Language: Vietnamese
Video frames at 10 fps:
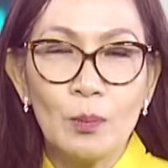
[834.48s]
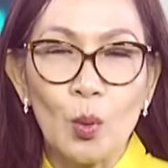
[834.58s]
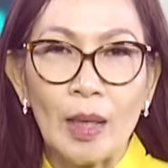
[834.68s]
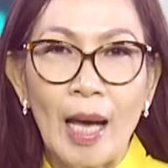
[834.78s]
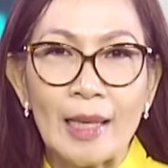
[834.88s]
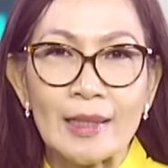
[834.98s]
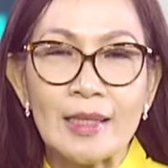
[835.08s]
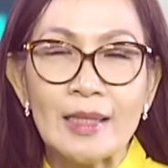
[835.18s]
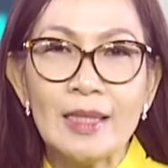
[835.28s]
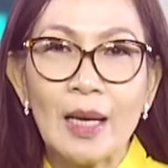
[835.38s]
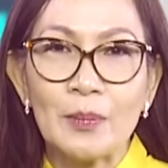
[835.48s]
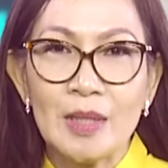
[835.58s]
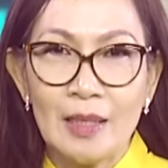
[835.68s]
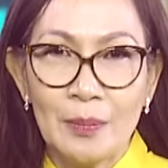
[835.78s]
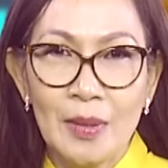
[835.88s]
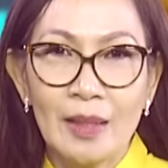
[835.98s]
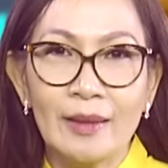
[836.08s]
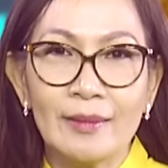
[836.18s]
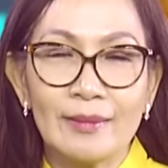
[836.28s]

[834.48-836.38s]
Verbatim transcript: 1961-1990.